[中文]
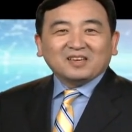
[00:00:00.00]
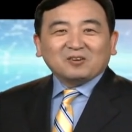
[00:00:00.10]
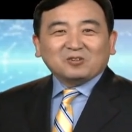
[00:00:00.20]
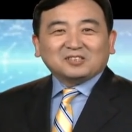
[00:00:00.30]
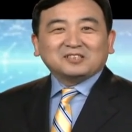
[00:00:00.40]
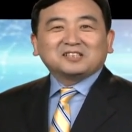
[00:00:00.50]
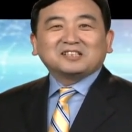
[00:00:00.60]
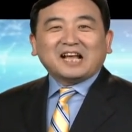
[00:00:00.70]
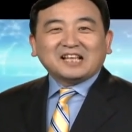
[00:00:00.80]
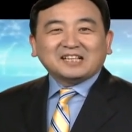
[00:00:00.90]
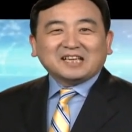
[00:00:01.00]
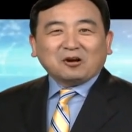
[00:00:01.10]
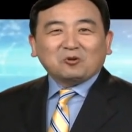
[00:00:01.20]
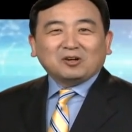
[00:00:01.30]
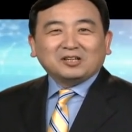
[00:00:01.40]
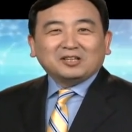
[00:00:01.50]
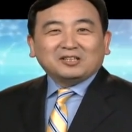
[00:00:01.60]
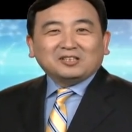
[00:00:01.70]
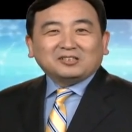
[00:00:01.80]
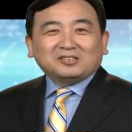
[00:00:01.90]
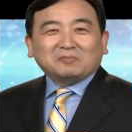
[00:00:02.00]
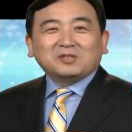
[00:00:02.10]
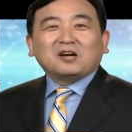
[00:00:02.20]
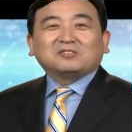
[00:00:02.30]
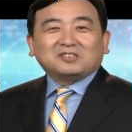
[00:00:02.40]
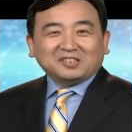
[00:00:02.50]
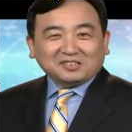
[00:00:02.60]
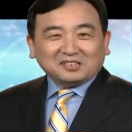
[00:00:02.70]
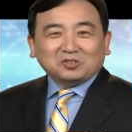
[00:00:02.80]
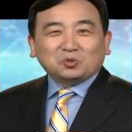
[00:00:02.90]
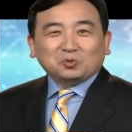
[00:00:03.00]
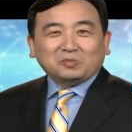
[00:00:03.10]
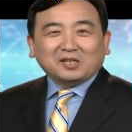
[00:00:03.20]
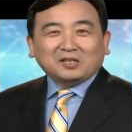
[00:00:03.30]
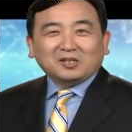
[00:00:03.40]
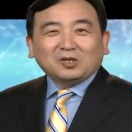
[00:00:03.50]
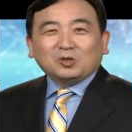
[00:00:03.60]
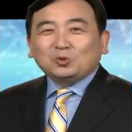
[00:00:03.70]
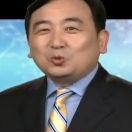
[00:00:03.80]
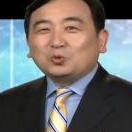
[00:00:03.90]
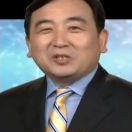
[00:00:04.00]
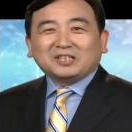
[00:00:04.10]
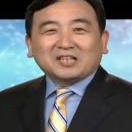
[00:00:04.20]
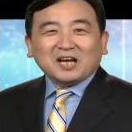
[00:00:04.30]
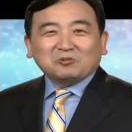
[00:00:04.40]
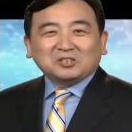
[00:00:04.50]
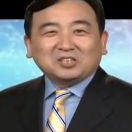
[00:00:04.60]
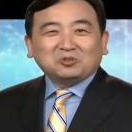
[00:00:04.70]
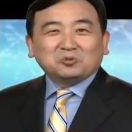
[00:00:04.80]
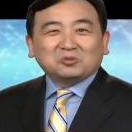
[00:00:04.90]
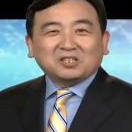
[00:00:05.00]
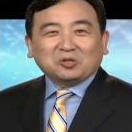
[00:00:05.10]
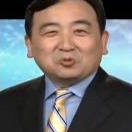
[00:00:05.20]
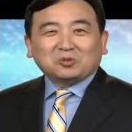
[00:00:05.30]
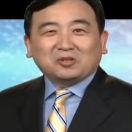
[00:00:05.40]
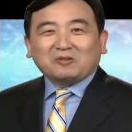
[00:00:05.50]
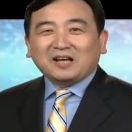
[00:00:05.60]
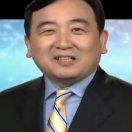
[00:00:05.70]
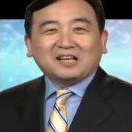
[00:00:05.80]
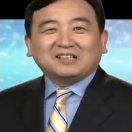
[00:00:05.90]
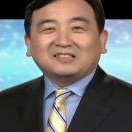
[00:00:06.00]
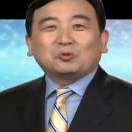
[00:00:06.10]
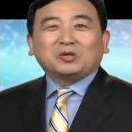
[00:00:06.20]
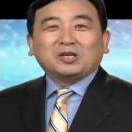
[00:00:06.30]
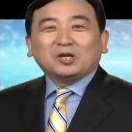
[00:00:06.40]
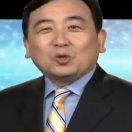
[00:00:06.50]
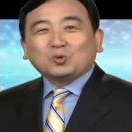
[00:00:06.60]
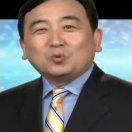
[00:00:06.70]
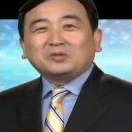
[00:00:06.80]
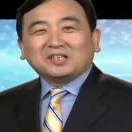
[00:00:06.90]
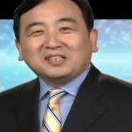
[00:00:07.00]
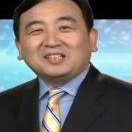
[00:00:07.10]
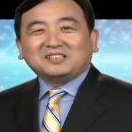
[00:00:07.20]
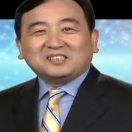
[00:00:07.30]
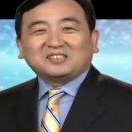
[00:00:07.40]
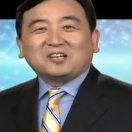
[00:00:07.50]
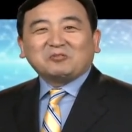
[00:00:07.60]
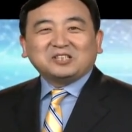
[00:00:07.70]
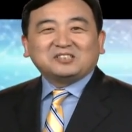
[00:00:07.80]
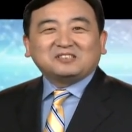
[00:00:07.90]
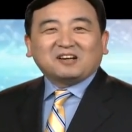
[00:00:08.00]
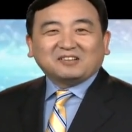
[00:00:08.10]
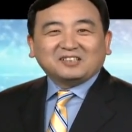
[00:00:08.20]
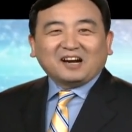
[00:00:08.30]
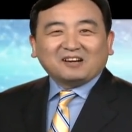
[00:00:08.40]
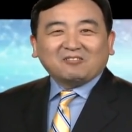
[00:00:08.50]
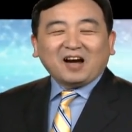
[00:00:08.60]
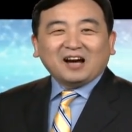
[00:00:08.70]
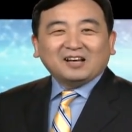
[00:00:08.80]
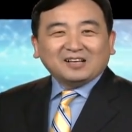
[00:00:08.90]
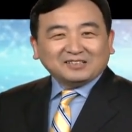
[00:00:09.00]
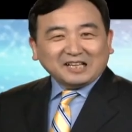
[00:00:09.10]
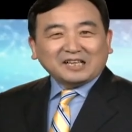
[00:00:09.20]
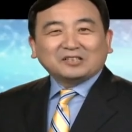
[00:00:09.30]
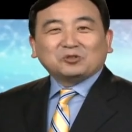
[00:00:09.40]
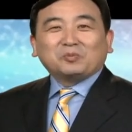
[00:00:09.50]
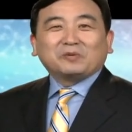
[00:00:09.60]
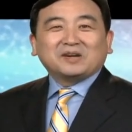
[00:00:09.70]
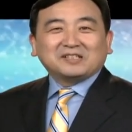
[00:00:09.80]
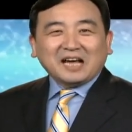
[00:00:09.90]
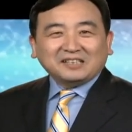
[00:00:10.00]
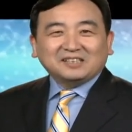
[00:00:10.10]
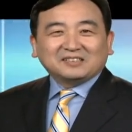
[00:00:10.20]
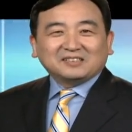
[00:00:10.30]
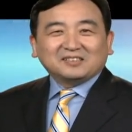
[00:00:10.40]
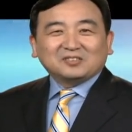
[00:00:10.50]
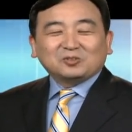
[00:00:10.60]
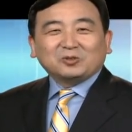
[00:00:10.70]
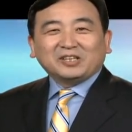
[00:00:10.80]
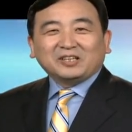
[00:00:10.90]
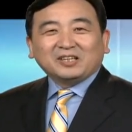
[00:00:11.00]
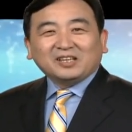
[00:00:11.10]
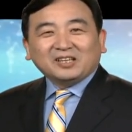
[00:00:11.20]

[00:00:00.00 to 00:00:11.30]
我曾经跟大家讲过，什么叫净身出门？如果你看过金庸小说的话，大家对。宫廷历史稍微知道一点的话，大家就明白啥意思了。所以，